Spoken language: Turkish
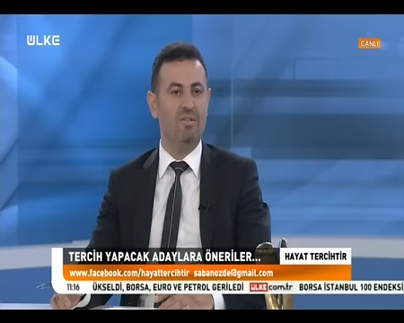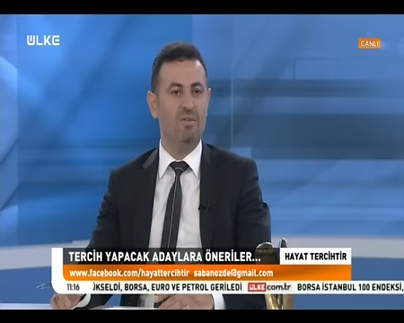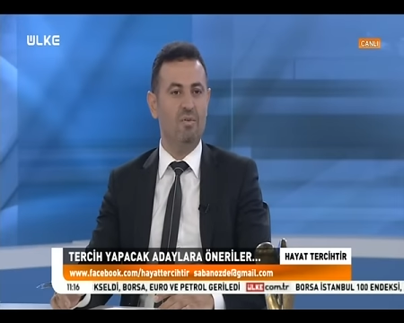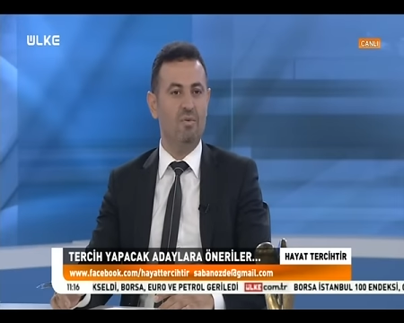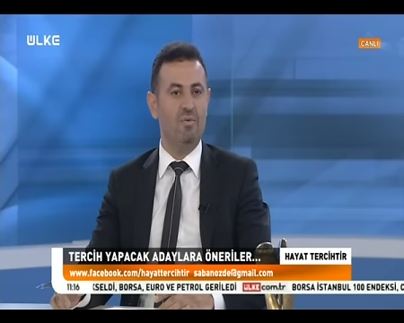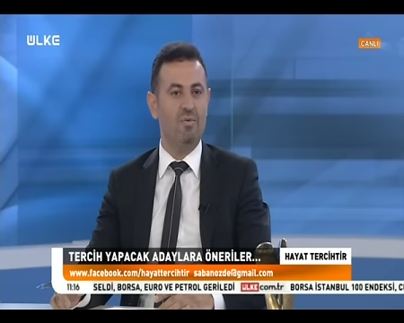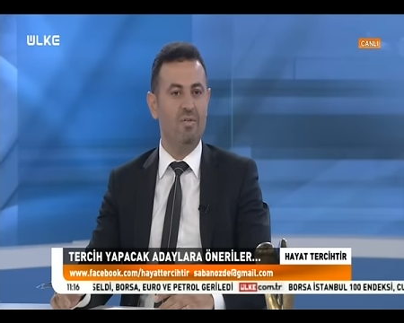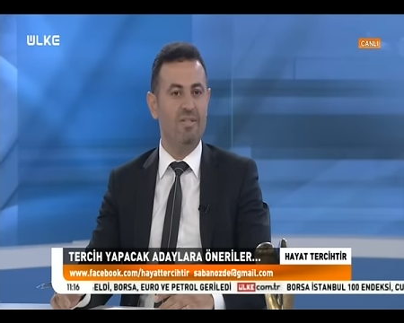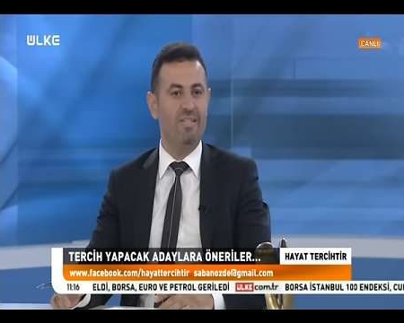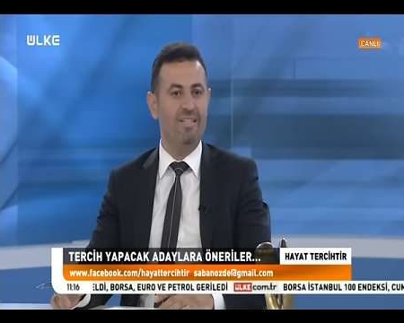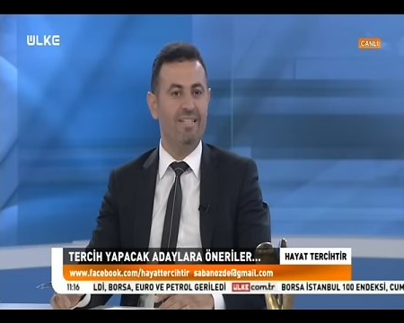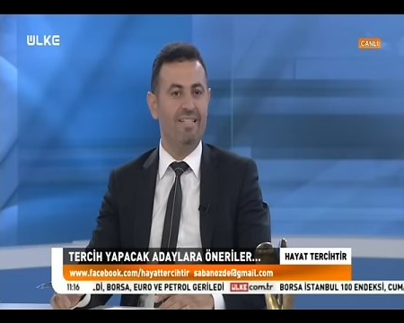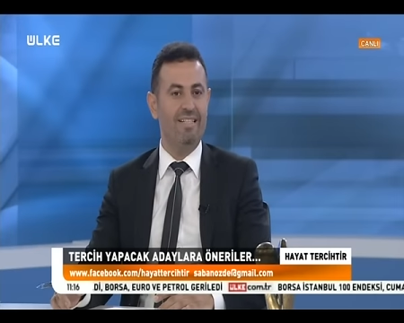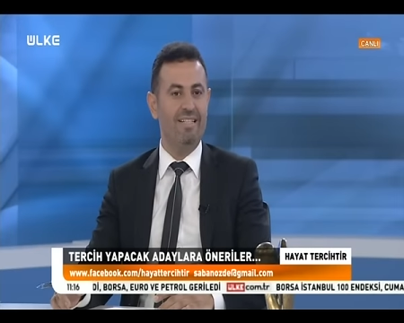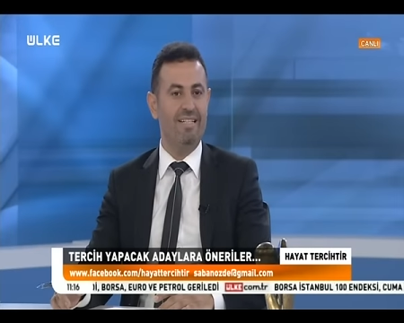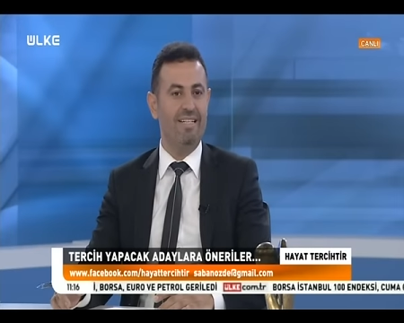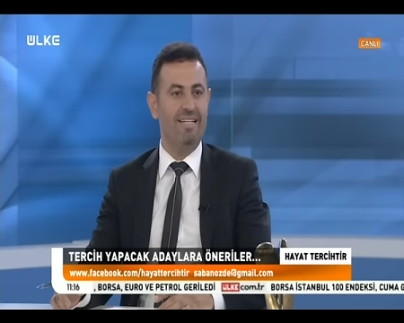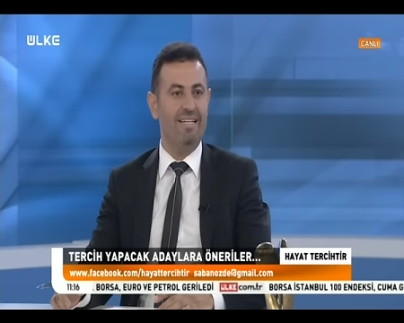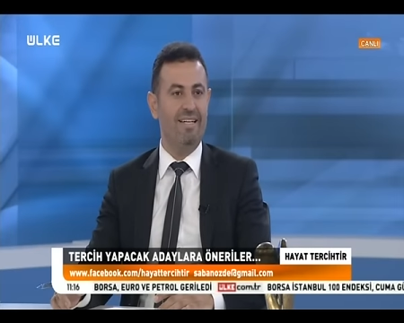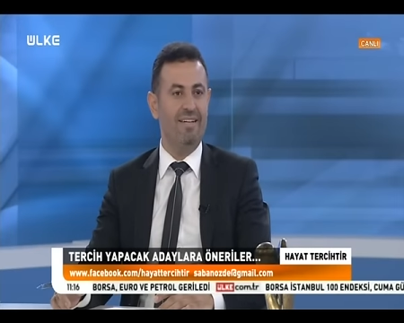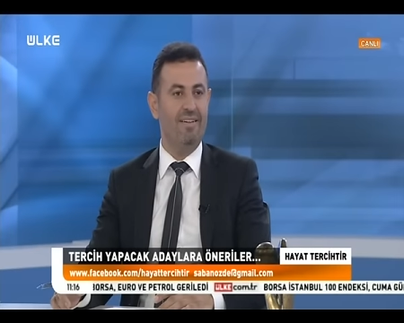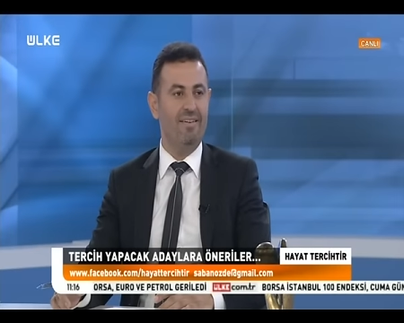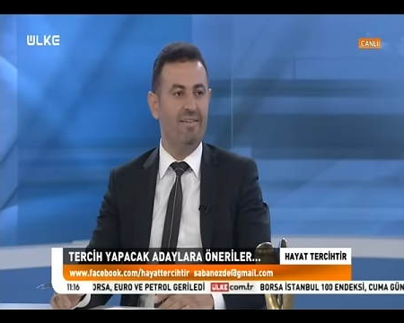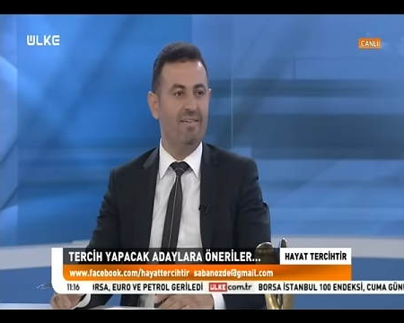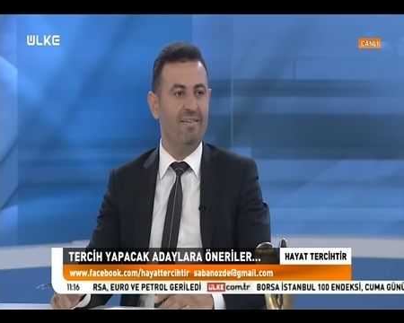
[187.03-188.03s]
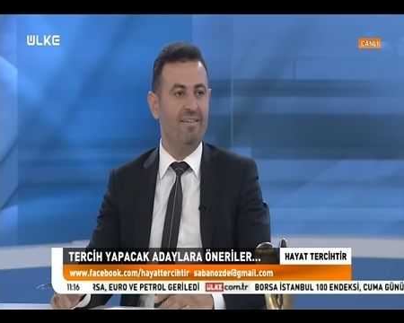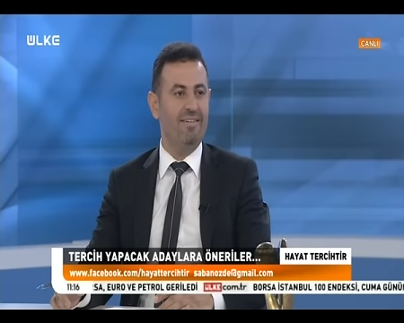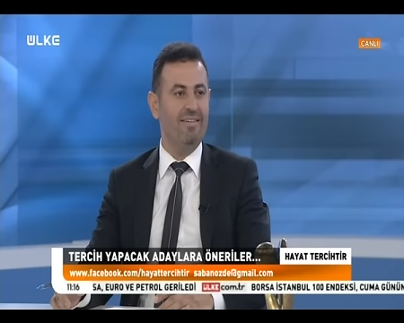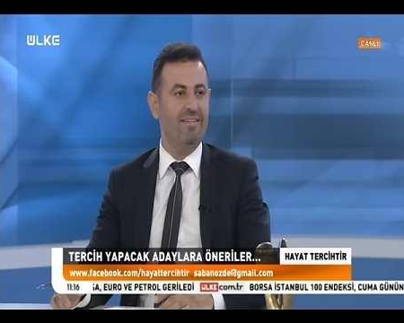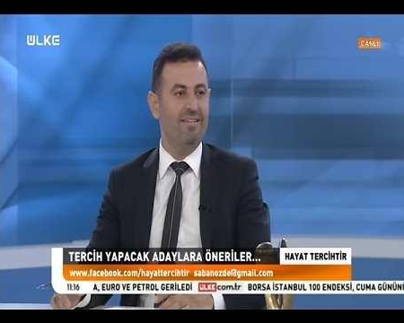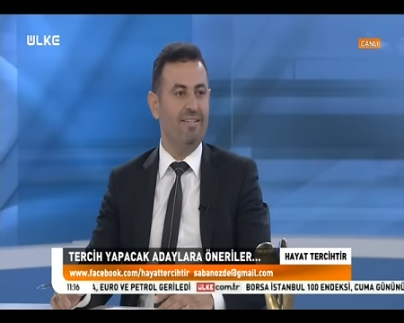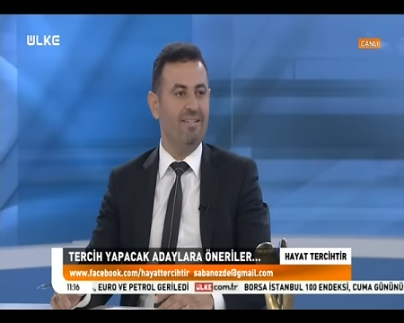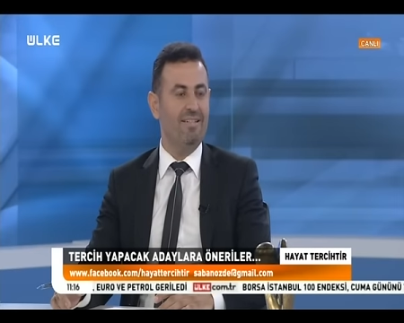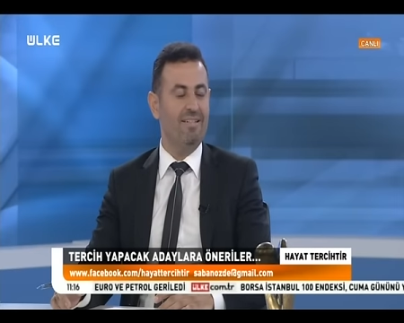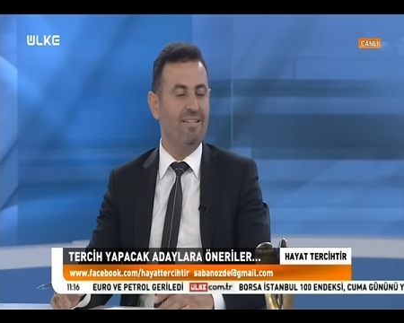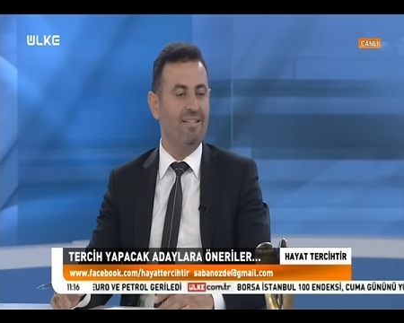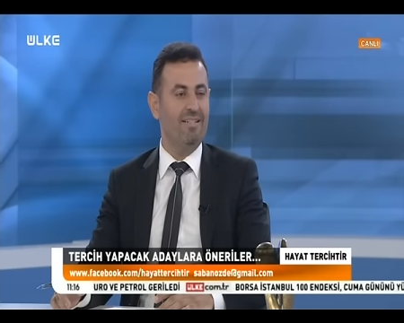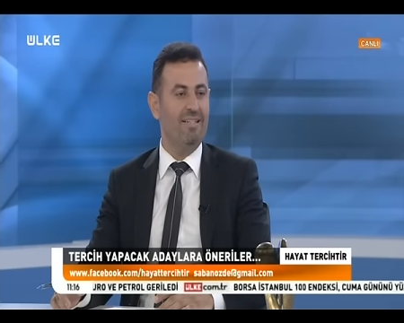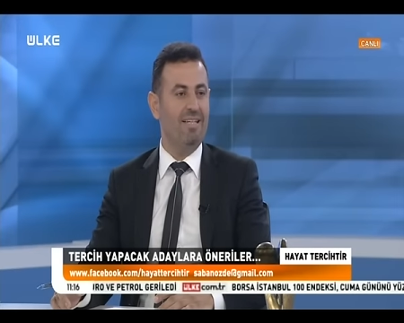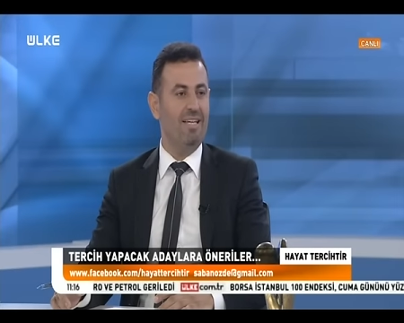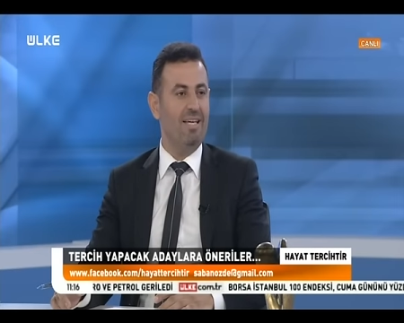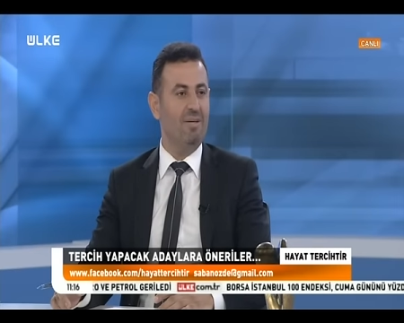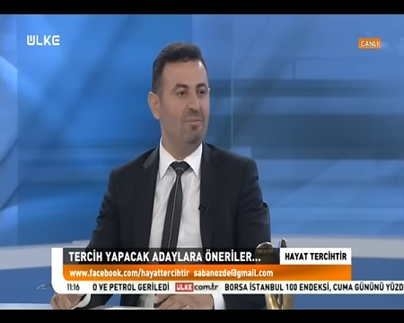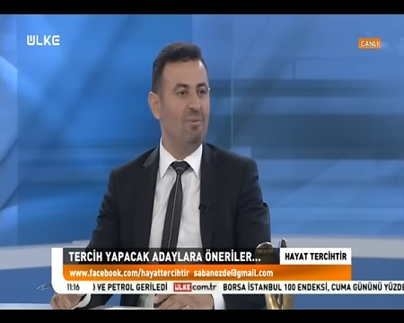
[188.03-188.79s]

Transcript: özellikle e,